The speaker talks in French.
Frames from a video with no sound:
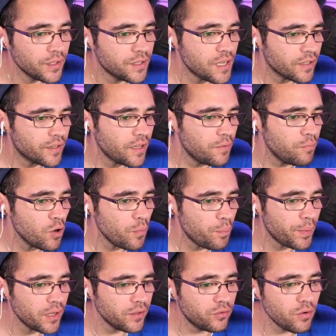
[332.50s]
et certainement
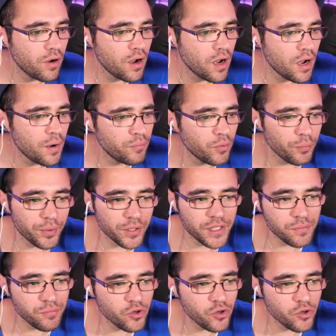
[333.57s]
pas toi, mon petit